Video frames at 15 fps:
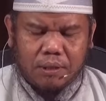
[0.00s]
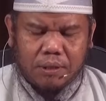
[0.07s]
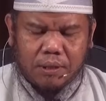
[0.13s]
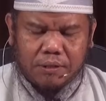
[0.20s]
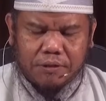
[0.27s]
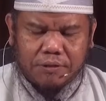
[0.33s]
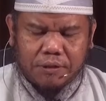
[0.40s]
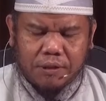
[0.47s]

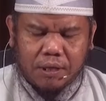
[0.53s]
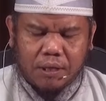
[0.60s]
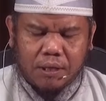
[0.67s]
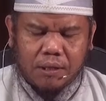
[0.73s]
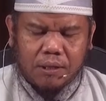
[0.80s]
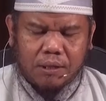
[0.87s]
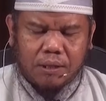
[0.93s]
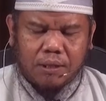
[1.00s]
dan
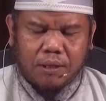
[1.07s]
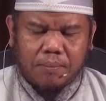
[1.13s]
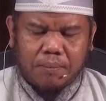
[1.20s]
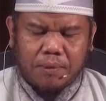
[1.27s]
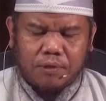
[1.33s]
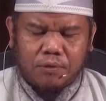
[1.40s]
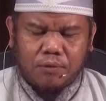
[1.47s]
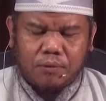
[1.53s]
sekarang kita
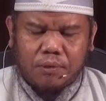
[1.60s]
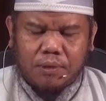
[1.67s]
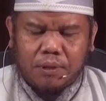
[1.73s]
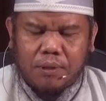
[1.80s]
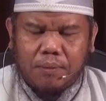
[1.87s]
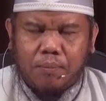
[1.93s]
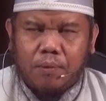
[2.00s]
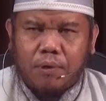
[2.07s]

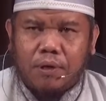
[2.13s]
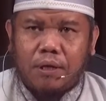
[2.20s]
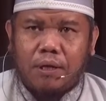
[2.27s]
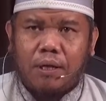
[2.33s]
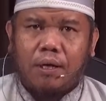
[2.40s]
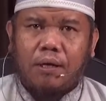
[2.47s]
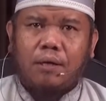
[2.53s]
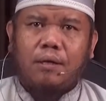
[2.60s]
masuki poin
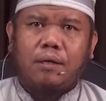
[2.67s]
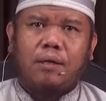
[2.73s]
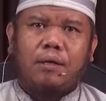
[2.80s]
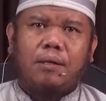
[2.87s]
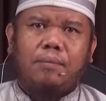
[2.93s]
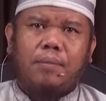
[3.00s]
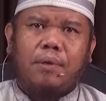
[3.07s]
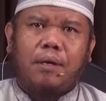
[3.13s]
yang
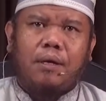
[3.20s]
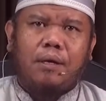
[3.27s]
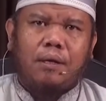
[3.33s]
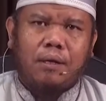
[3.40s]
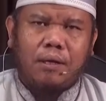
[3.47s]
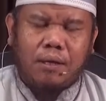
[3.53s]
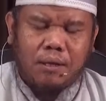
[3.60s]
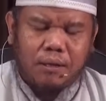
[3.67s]
kelima
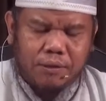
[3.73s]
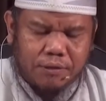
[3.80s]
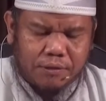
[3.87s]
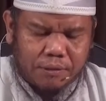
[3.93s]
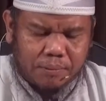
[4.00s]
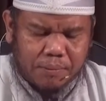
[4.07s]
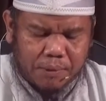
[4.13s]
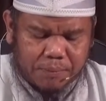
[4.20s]
dari
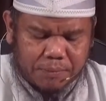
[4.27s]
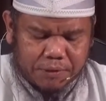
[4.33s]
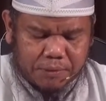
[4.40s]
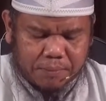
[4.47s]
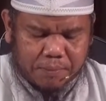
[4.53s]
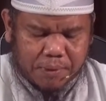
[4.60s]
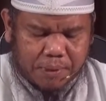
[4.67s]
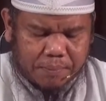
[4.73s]

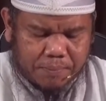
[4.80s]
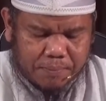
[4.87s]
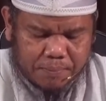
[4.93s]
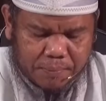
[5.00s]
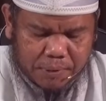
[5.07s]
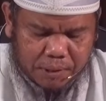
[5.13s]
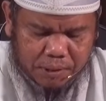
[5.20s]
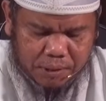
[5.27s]

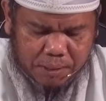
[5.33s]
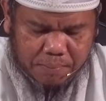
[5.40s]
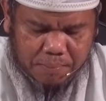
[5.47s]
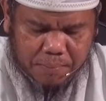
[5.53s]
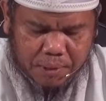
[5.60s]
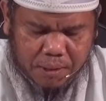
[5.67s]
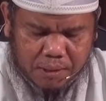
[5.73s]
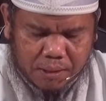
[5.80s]
sebab-sebab
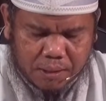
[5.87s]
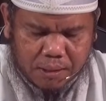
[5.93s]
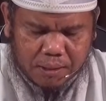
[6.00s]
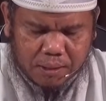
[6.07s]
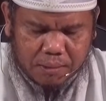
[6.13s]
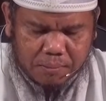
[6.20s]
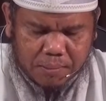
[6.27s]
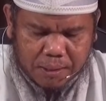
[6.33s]
bertambahnya
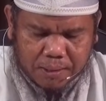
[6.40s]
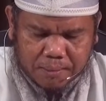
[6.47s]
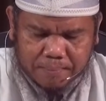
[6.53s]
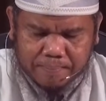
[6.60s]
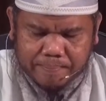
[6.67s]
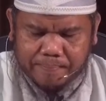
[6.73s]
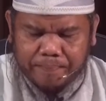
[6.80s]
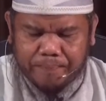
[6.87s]
iman.